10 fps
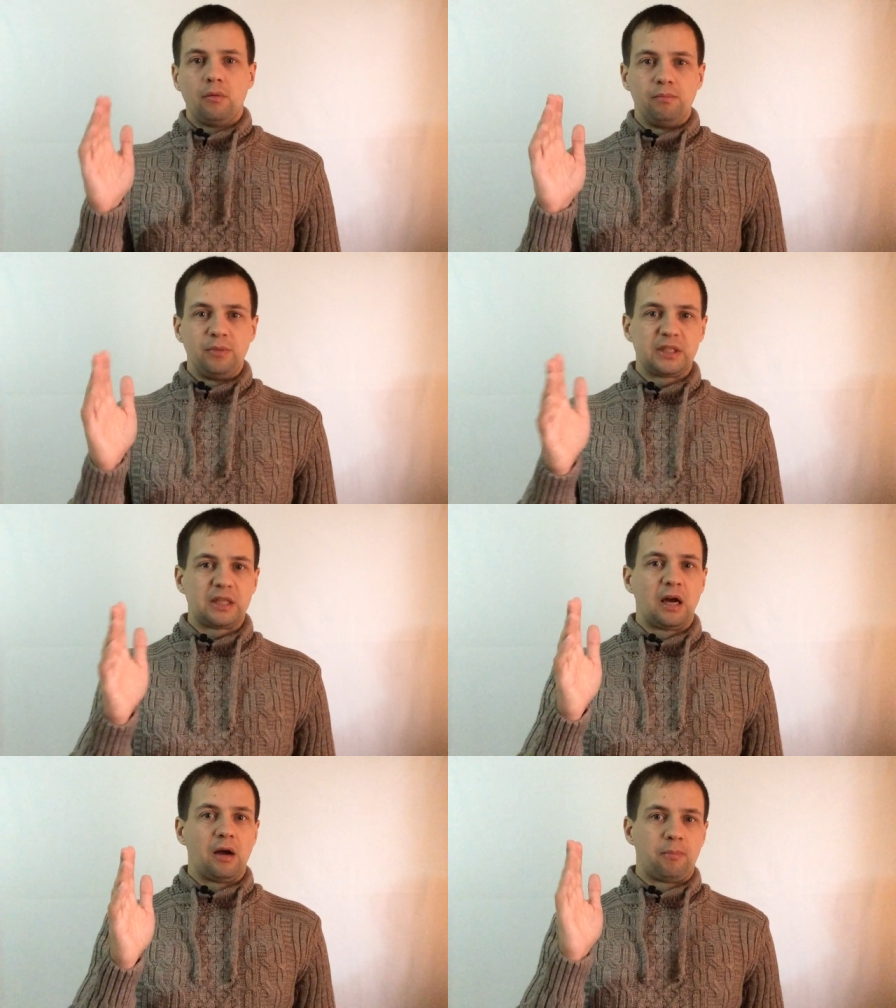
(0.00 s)

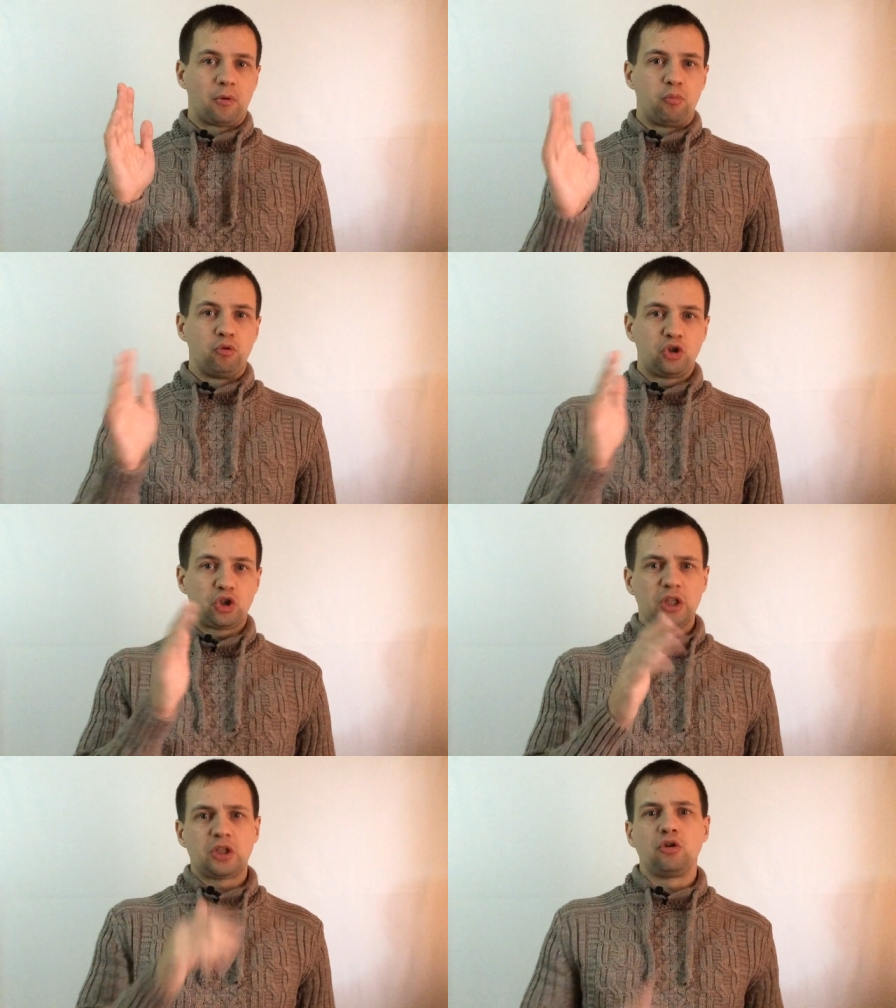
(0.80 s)
места про
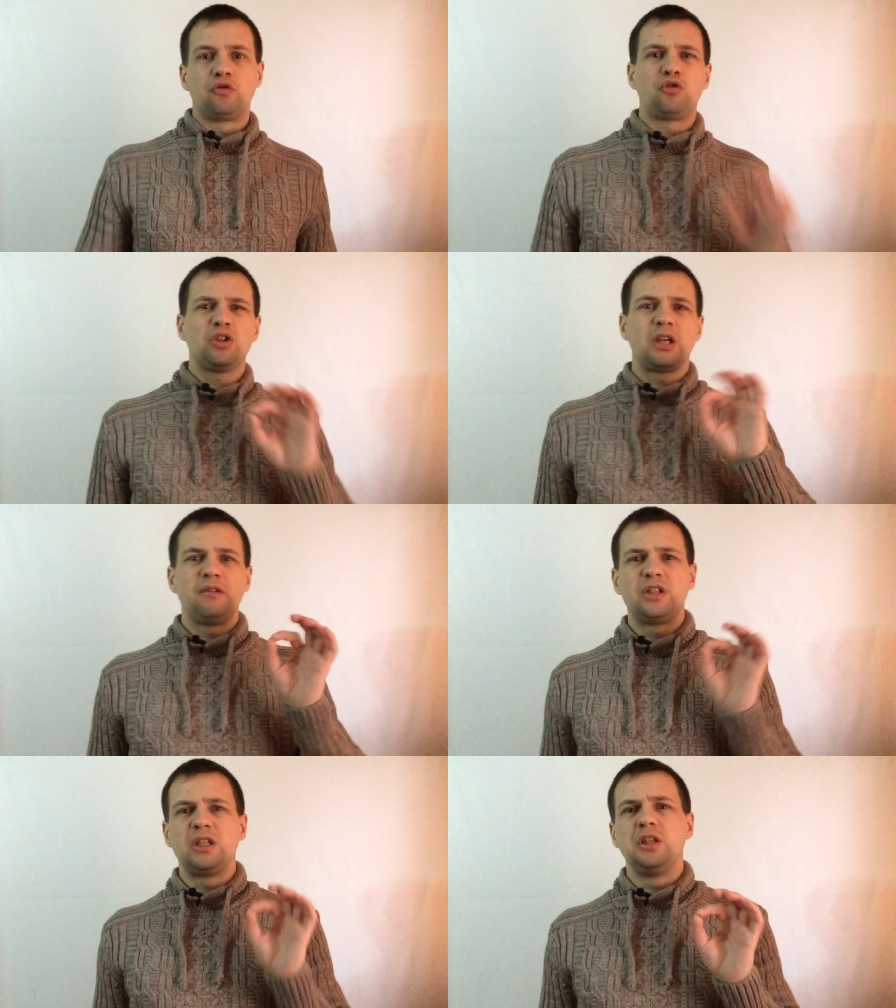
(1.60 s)
путешествие, То есть все
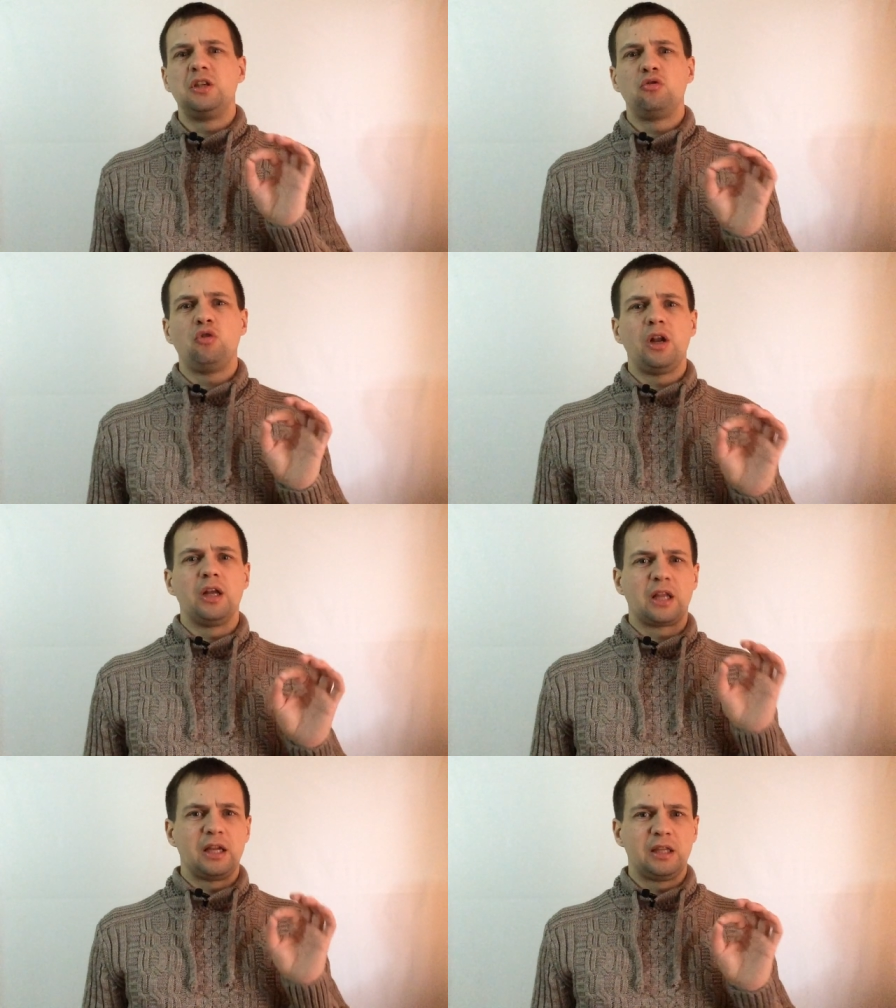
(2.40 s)
зависит индивидуально
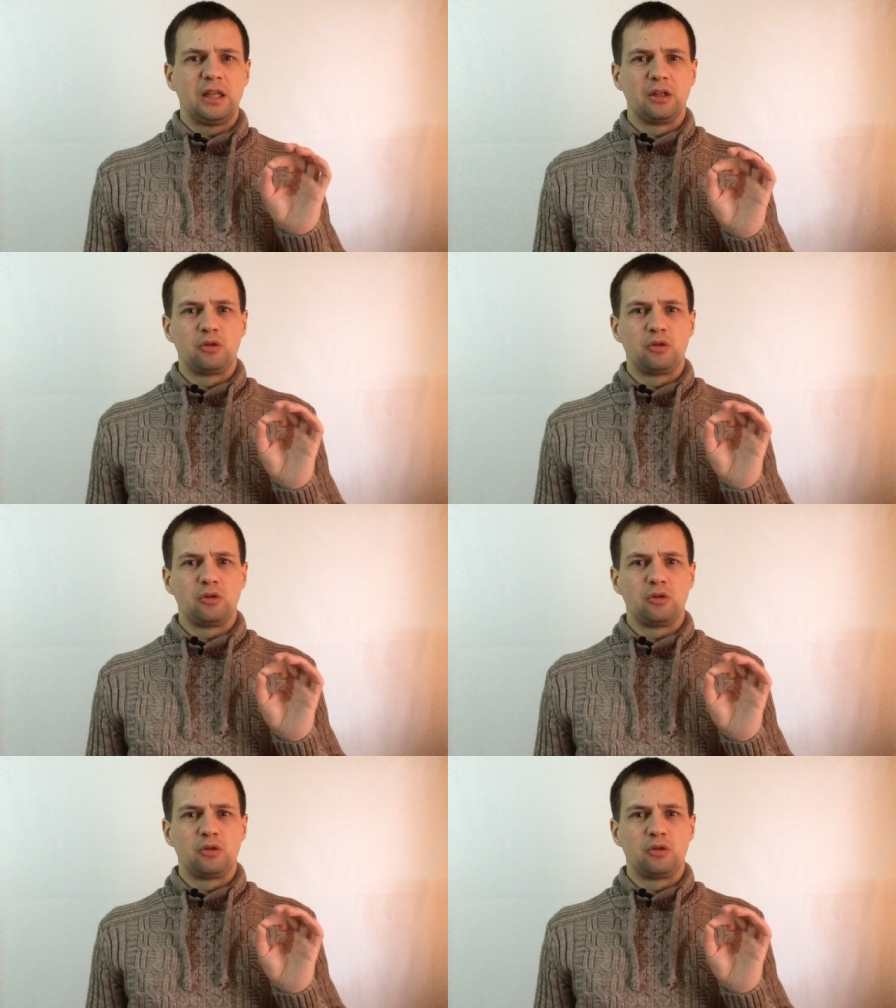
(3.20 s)
от контента.